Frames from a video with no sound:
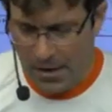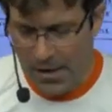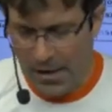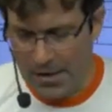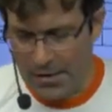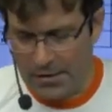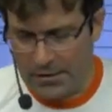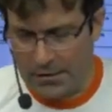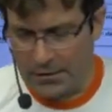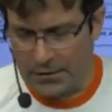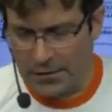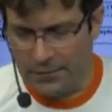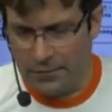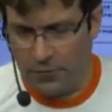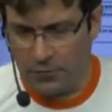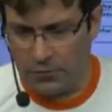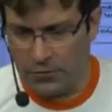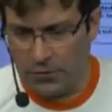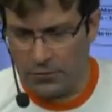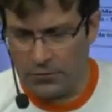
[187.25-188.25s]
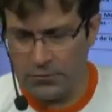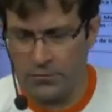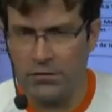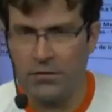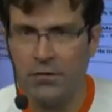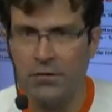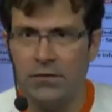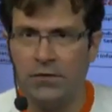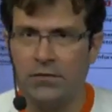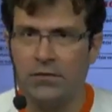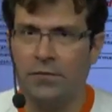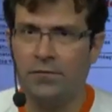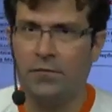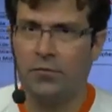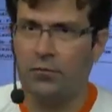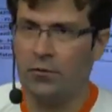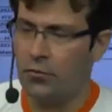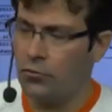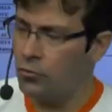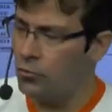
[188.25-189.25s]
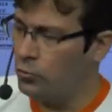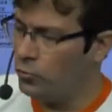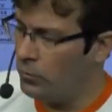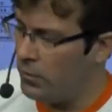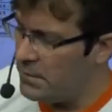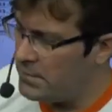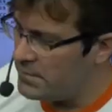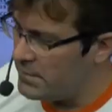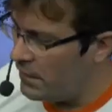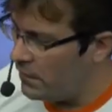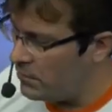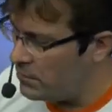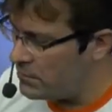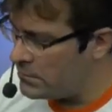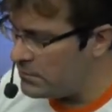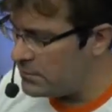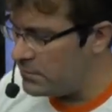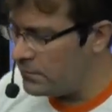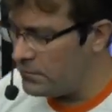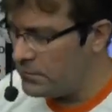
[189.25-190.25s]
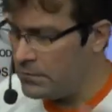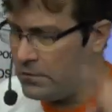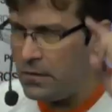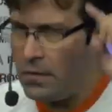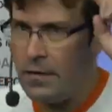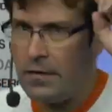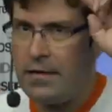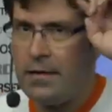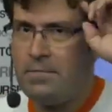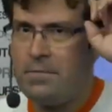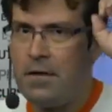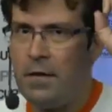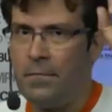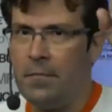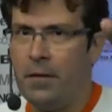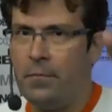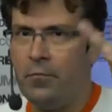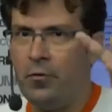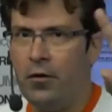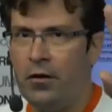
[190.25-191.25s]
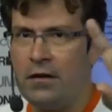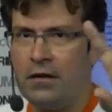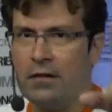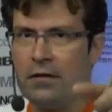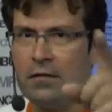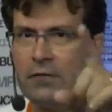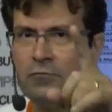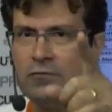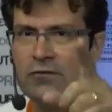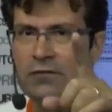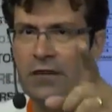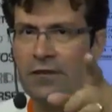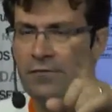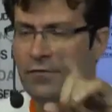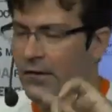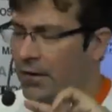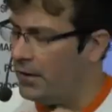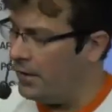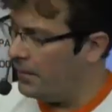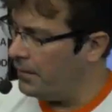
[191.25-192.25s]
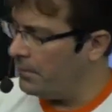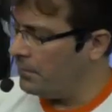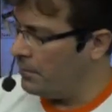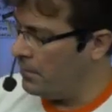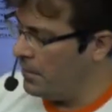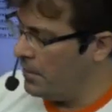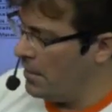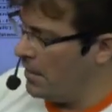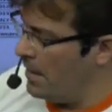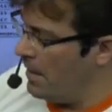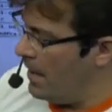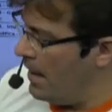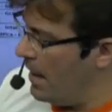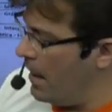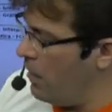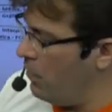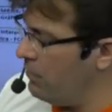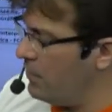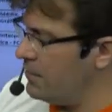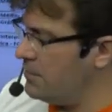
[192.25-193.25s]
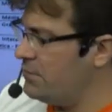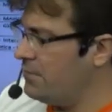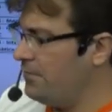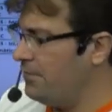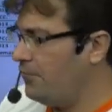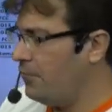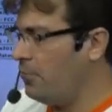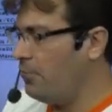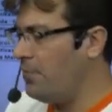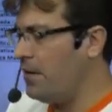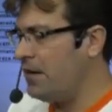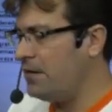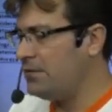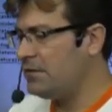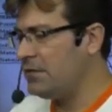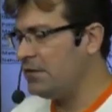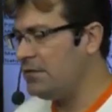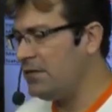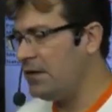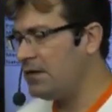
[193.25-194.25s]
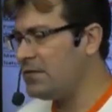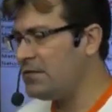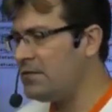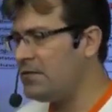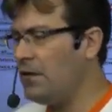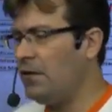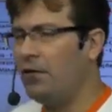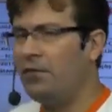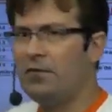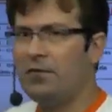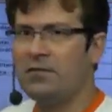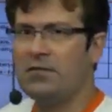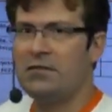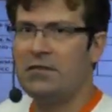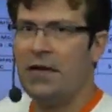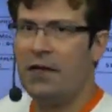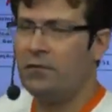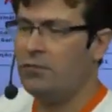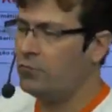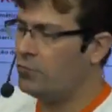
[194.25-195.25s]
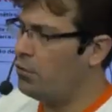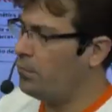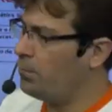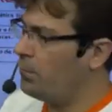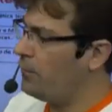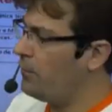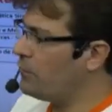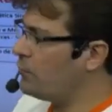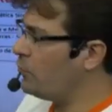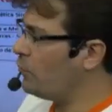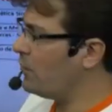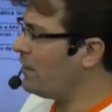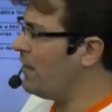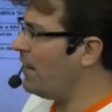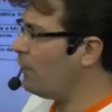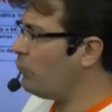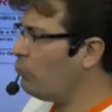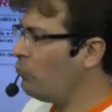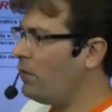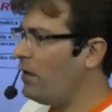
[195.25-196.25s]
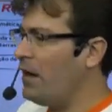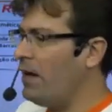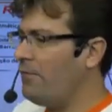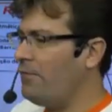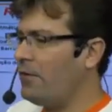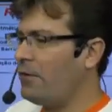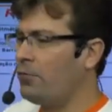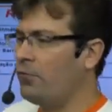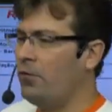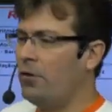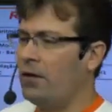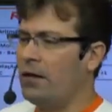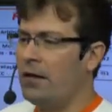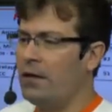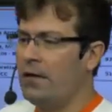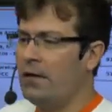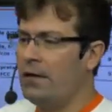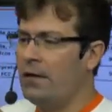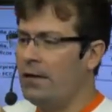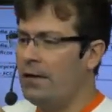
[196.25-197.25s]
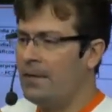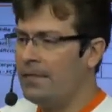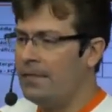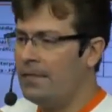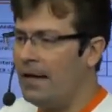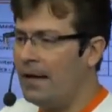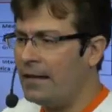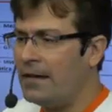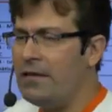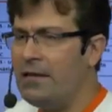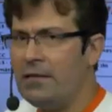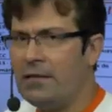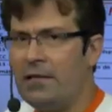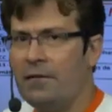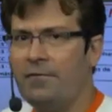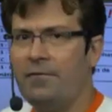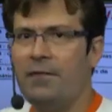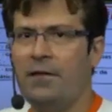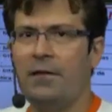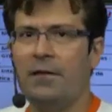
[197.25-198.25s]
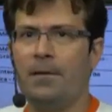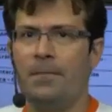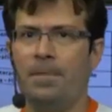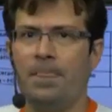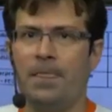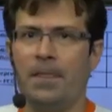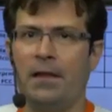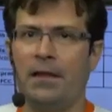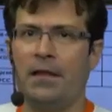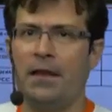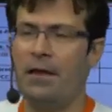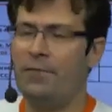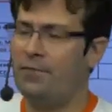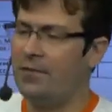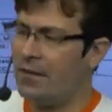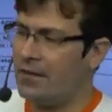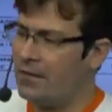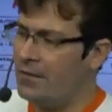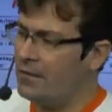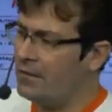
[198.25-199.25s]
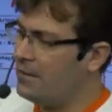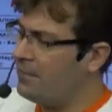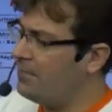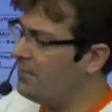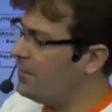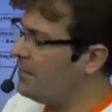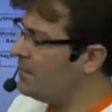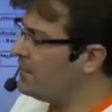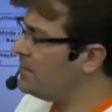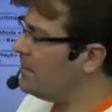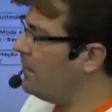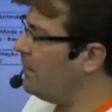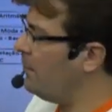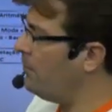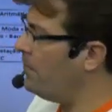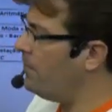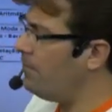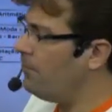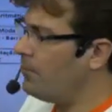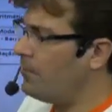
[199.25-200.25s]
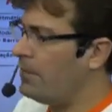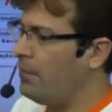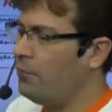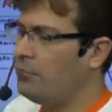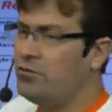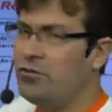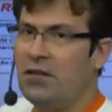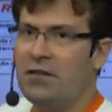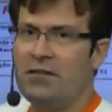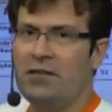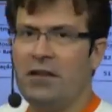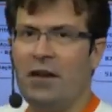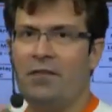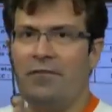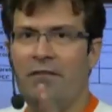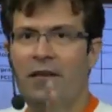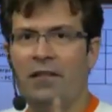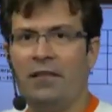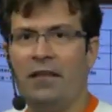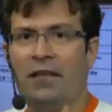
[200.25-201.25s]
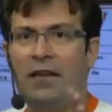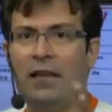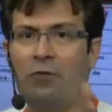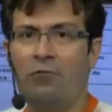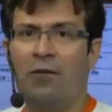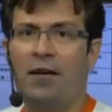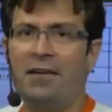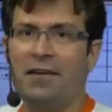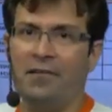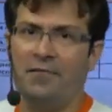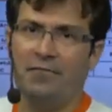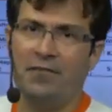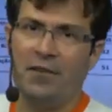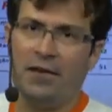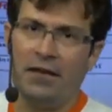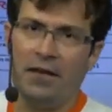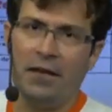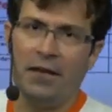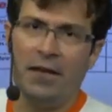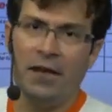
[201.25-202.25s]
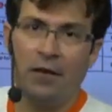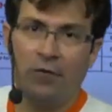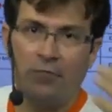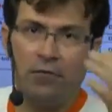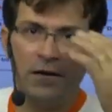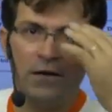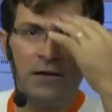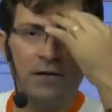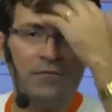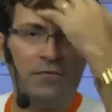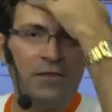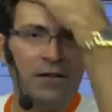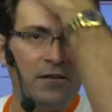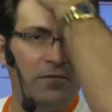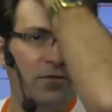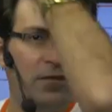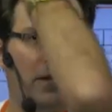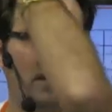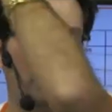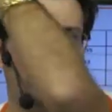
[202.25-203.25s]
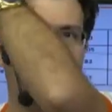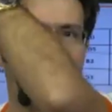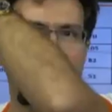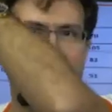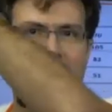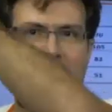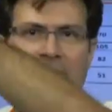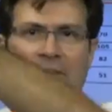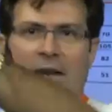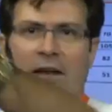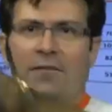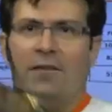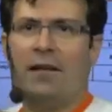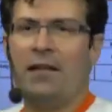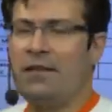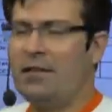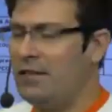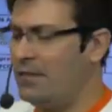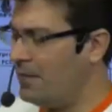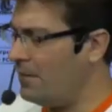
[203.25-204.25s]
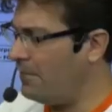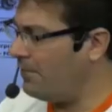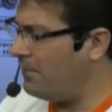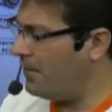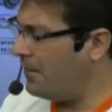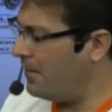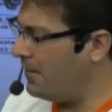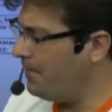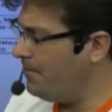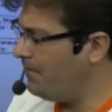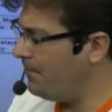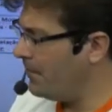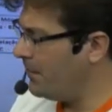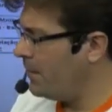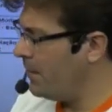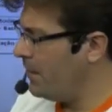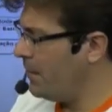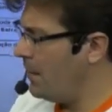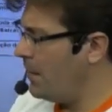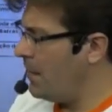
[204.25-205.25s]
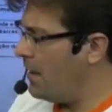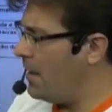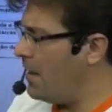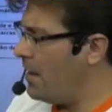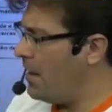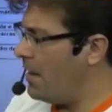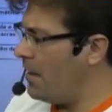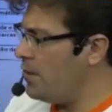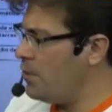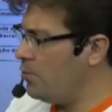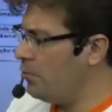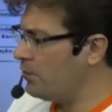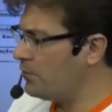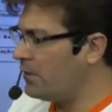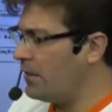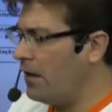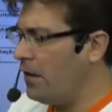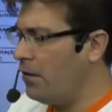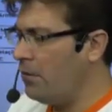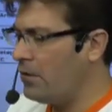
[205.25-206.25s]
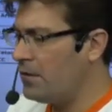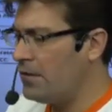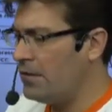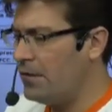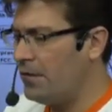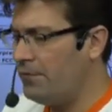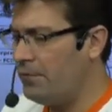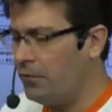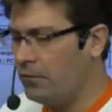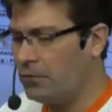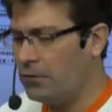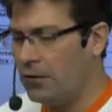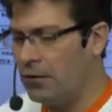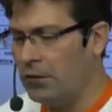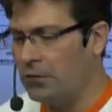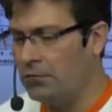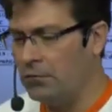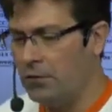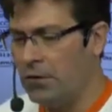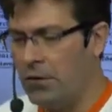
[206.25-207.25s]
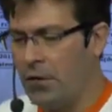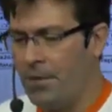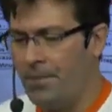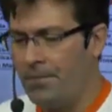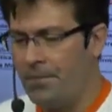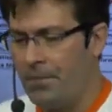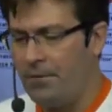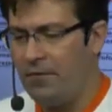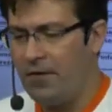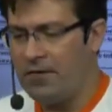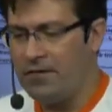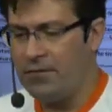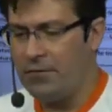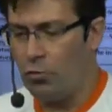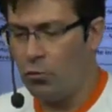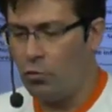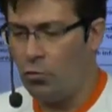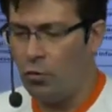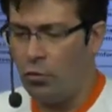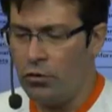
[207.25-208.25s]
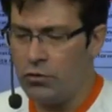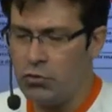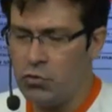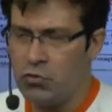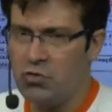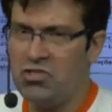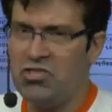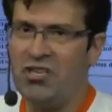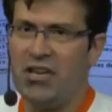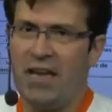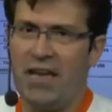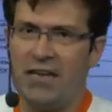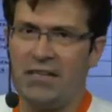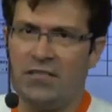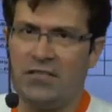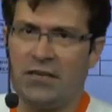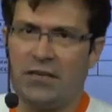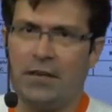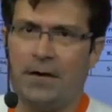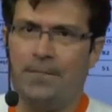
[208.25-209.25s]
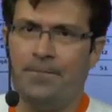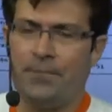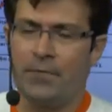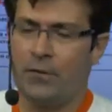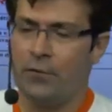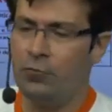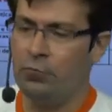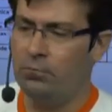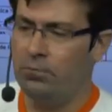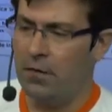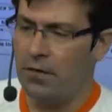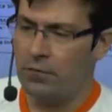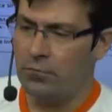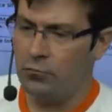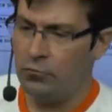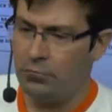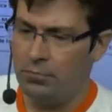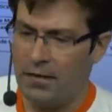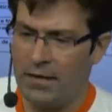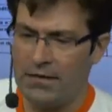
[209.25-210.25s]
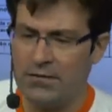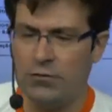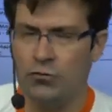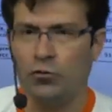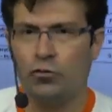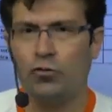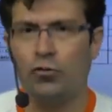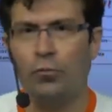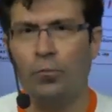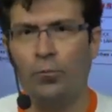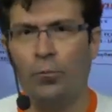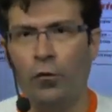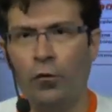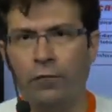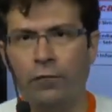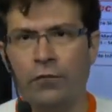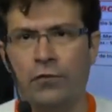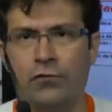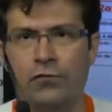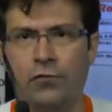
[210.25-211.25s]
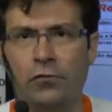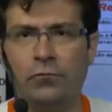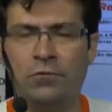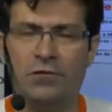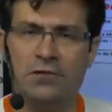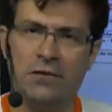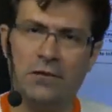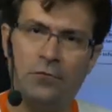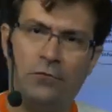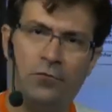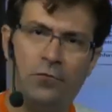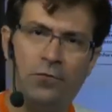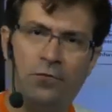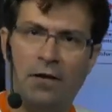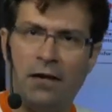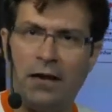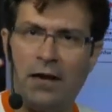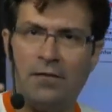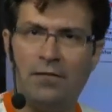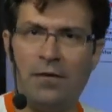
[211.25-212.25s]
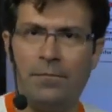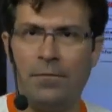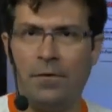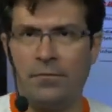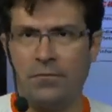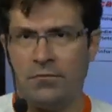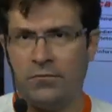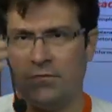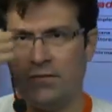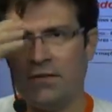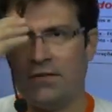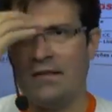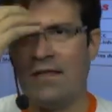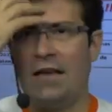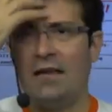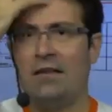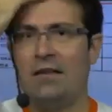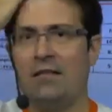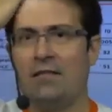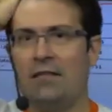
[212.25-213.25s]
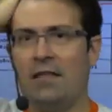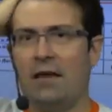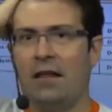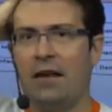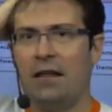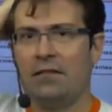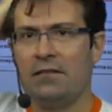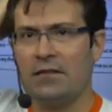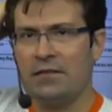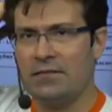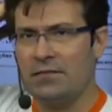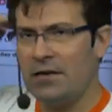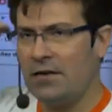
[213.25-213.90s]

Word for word: Ainda está faltando o seguinte, está faltando duas aulas, se a minha memória não está falhando. A aula de informática de Excel avançado, que o professor Cato grava agora na quinta-feira. Ele grava na quinta-feira essa aula, porque o dia de gravar dele é quarta-feira. Quarta-feira é feriado e deve gravar na quinta-feira. É, e outra aula que está faltando vai ser o Código de Ética do Banco do Brasil, que o professor Luiz Antônio vai gravar para você na íntegra, tá